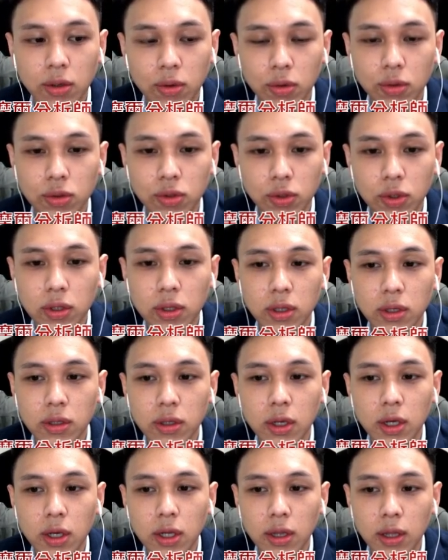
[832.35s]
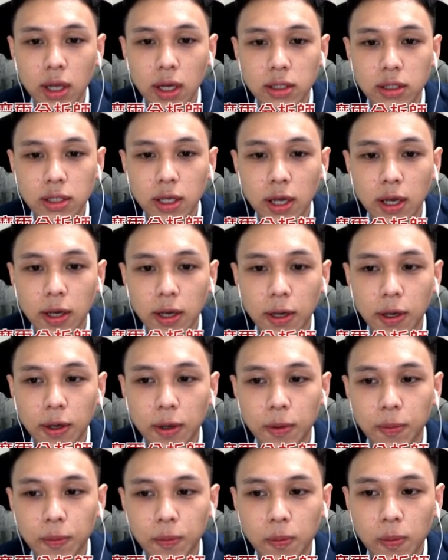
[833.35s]
我觉得它
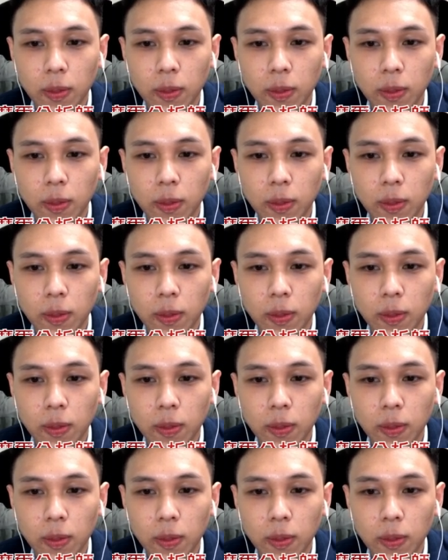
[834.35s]
在